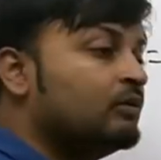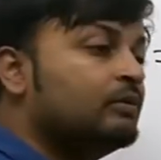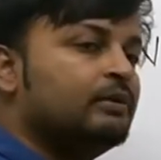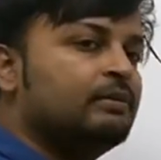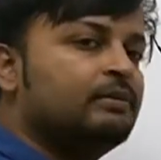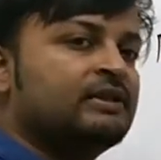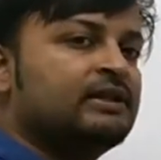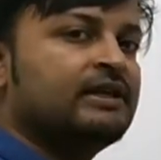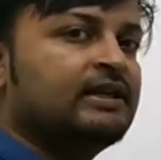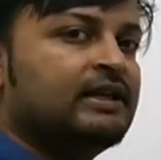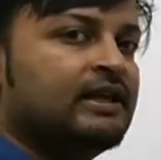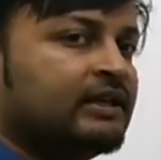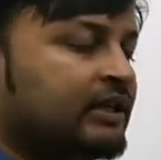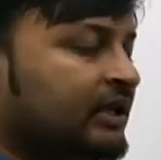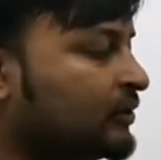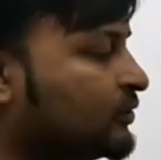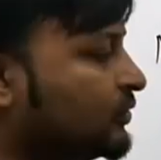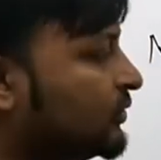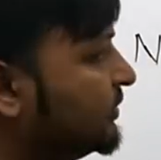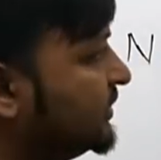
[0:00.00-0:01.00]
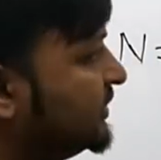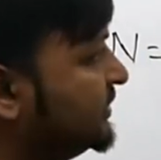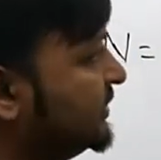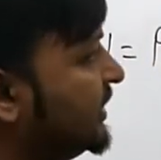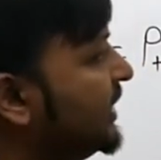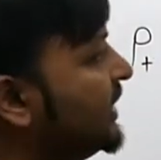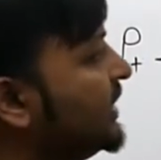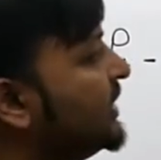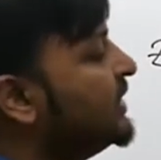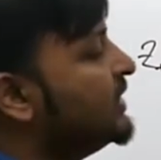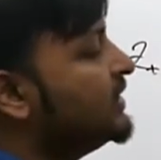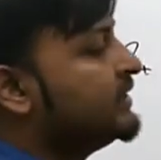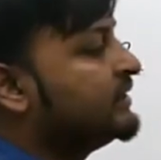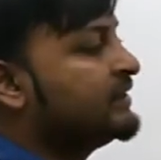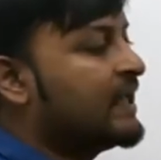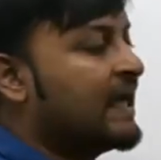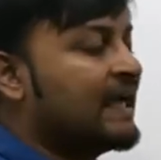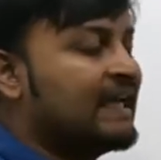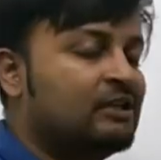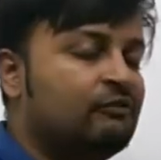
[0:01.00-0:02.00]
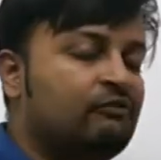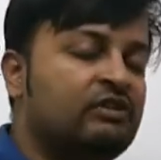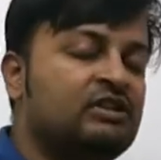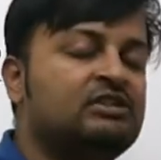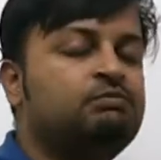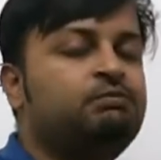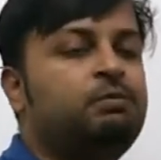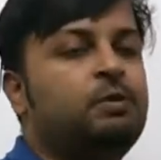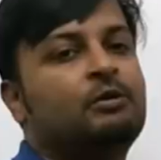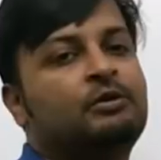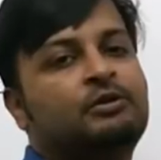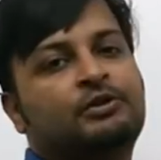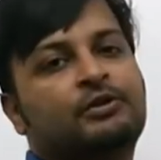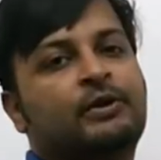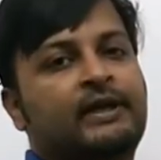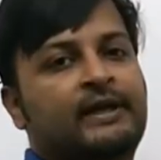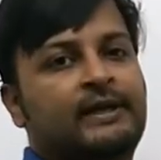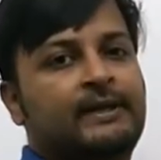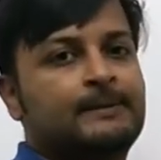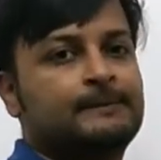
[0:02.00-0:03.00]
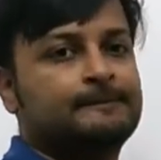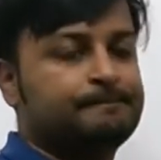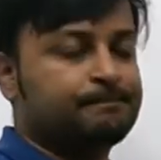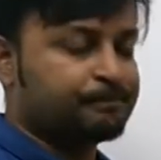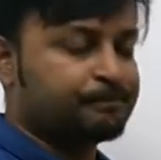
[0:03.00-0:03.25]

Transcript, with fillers: है वो भी बताइए देखो बच्चा नाइक्विस्ट प्लॉट जो है